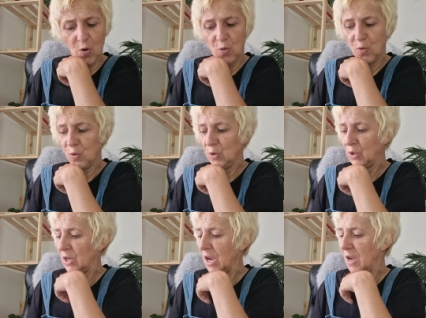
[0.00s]

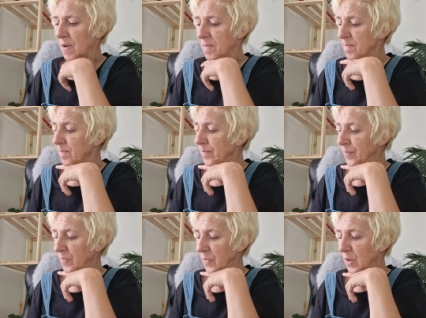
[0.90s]
Und ähm,
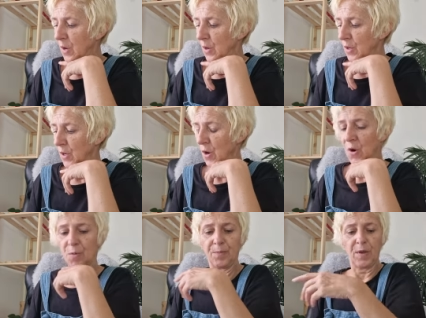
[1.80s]

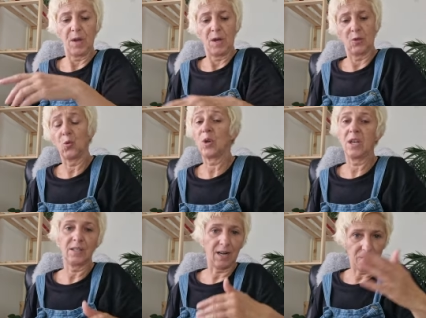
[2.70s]
ja, so
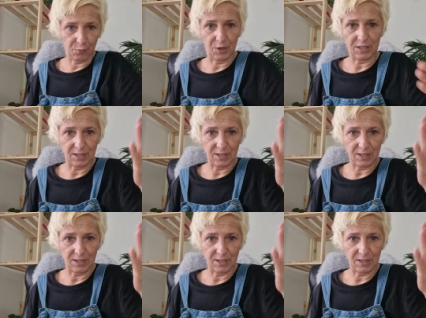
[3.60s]
geht's halt fort.